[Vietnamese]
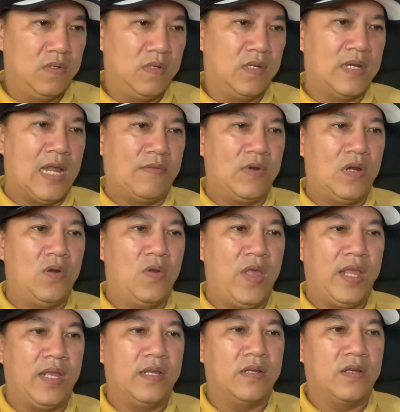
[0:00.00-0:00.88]
đào đình
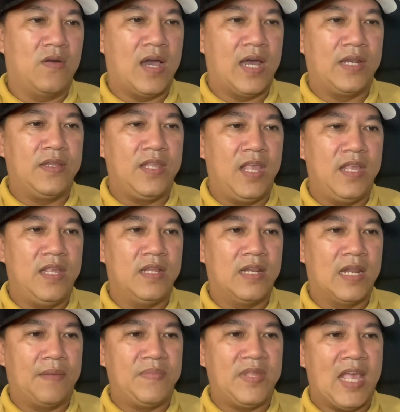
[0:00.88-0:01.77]
luyện có hành vi
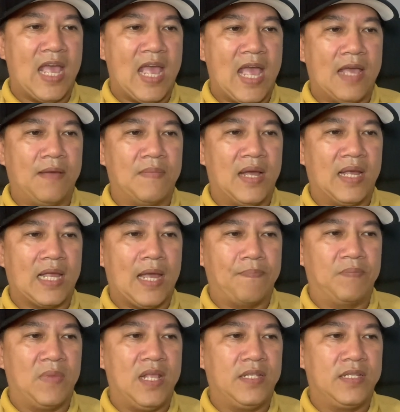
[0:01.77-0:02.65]
làm giả bằng
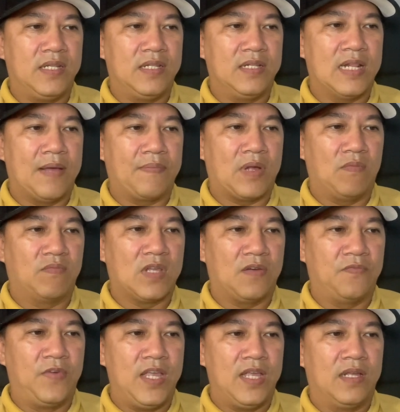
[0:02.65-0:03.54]
cấp để xin làm cộng
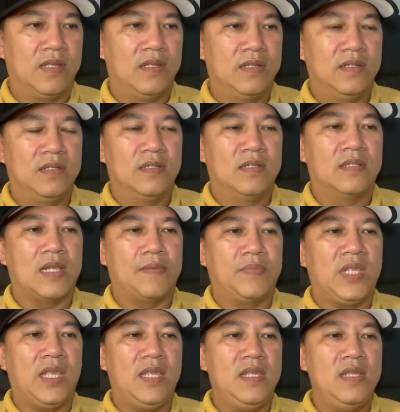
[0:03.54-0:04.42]
tác viên
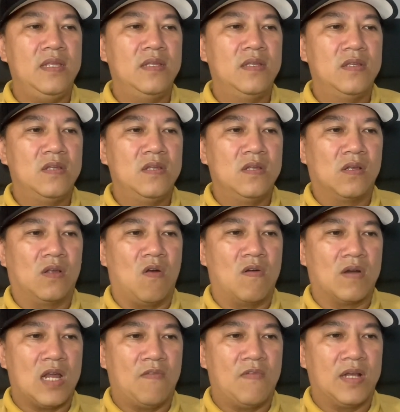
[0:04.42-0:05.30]
tạp chí
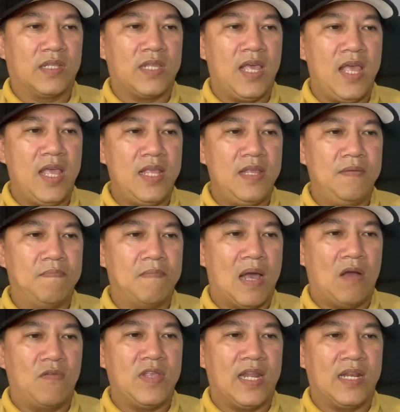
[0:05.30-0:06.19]
còn đào văn thế
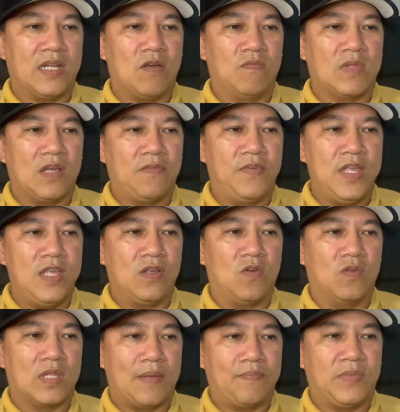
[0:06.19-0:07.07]
mạo danh công tác viên
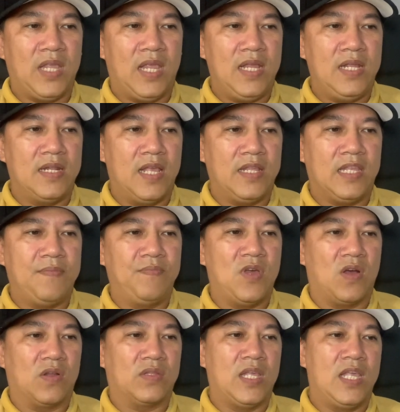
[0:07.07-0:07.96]
của tạp chí để chiếm
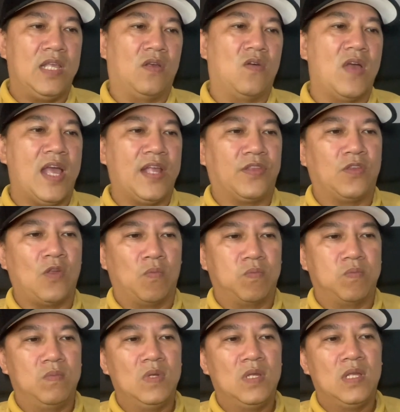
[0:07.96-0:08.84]
đoạt tiền của hàng
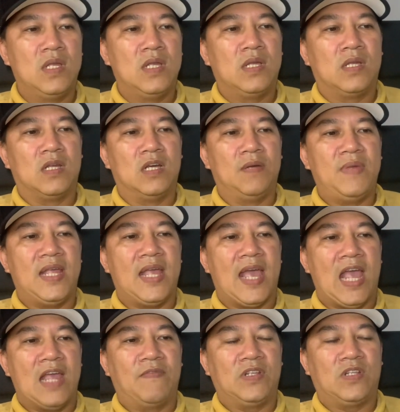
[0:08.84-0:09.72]
chục người bị
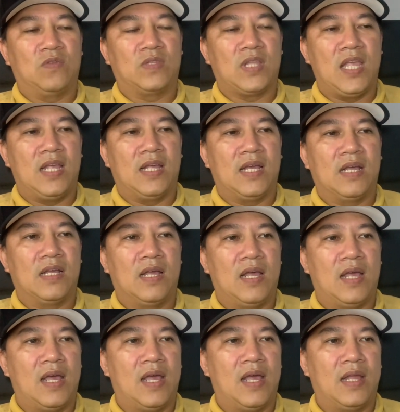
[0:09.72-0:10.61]
hại với số tiền
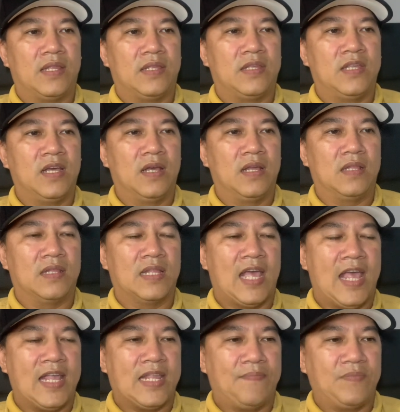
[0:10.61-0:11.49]
à,
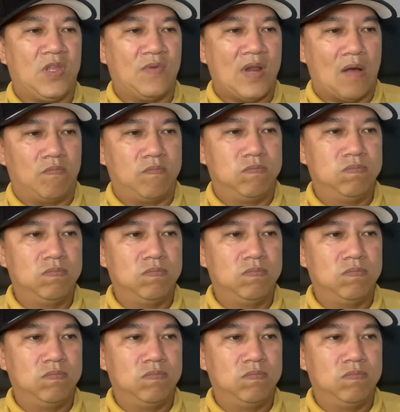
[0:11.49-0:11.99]
200 triệu đồng